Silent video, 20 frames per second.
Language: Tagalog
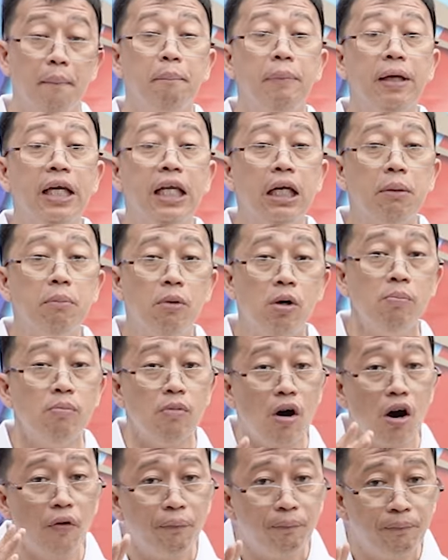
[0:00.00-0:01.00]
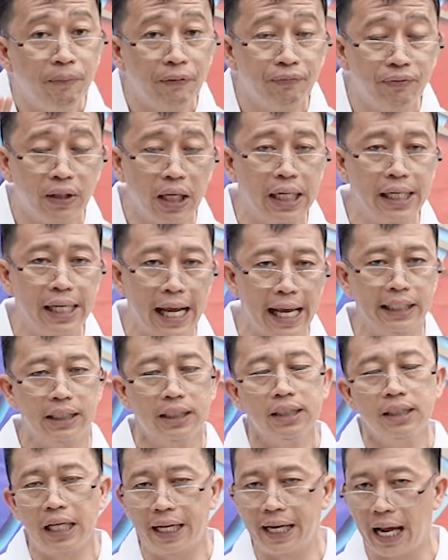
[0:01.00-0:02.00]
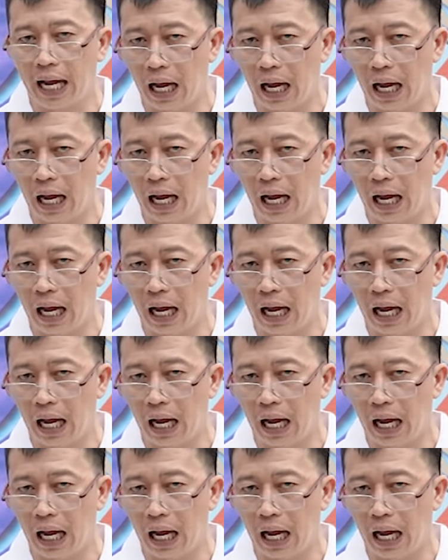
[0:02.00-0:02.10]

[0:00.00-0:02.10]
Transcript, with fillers: Minimum of 15 days na